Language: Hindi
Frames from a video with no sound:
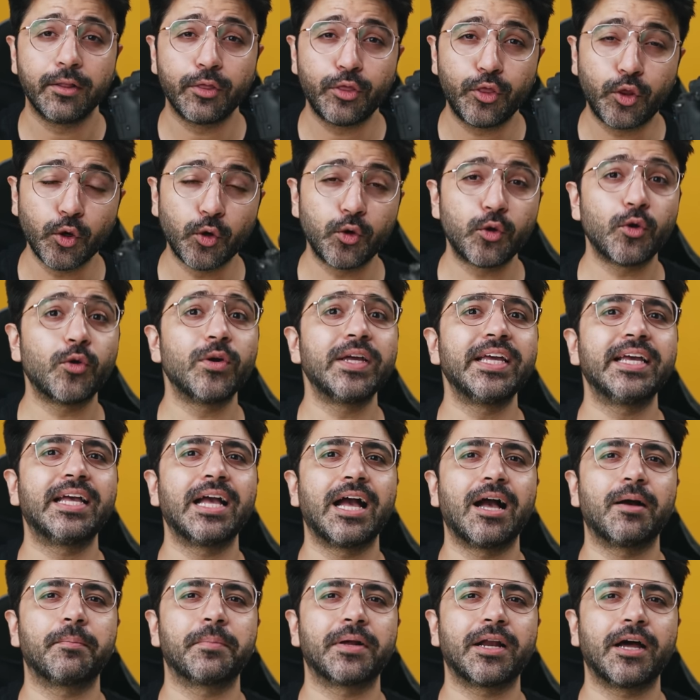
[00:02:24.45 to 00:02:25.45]
दोनों ही
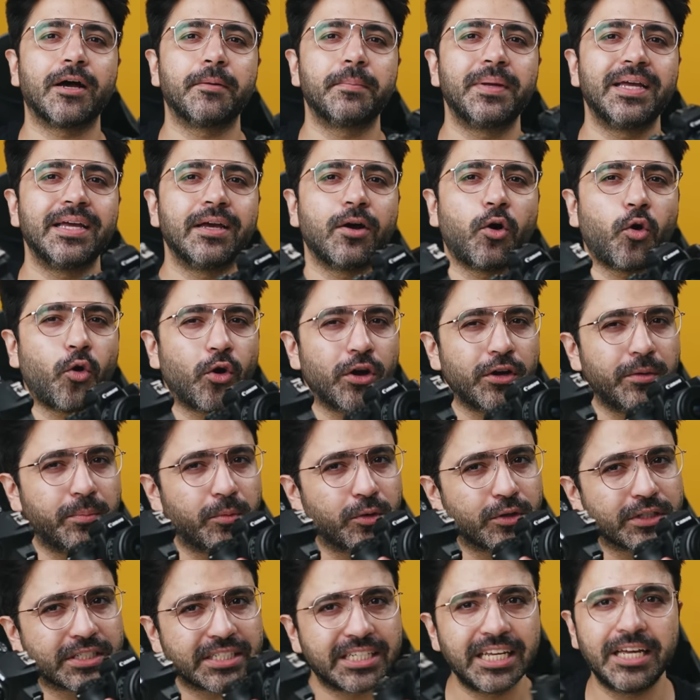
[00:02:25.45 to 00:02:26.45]
कैमरा में
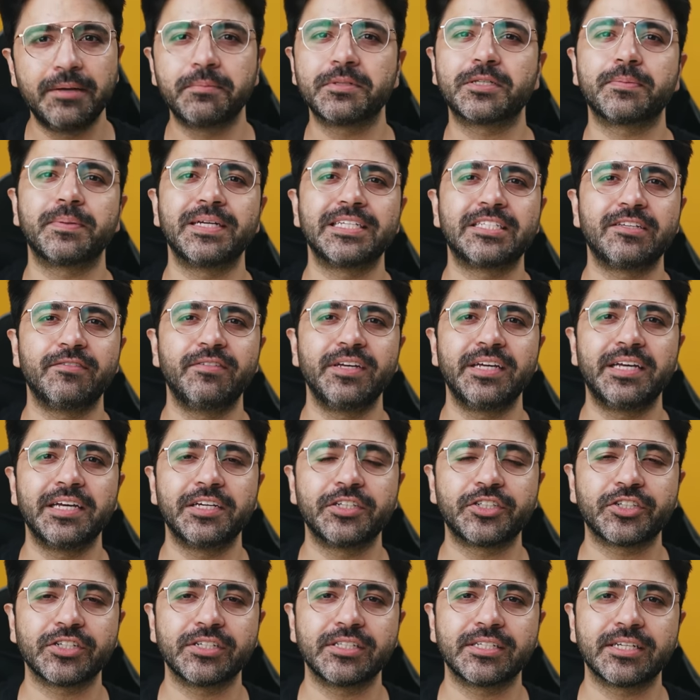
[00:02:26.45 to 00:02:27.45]
ऑलमोस्ट सेम
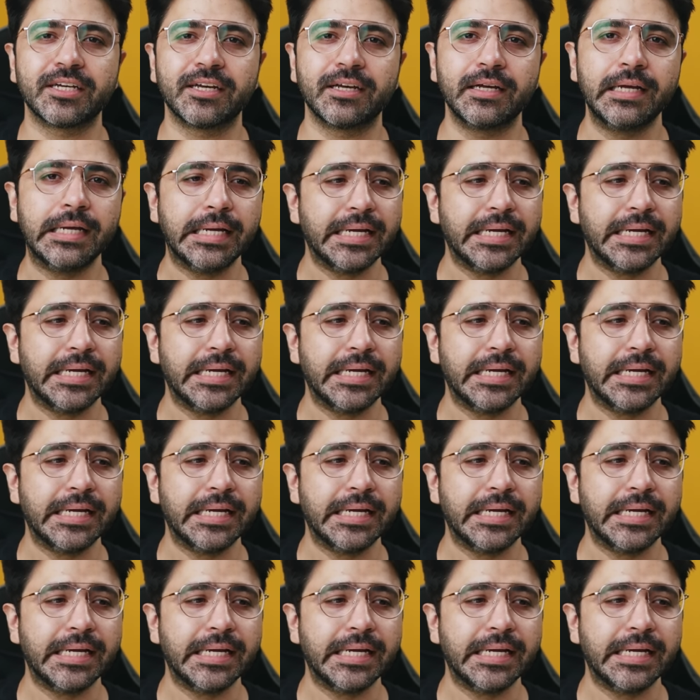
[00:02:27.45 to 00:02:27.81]
स्पेसिफिकेशन हैं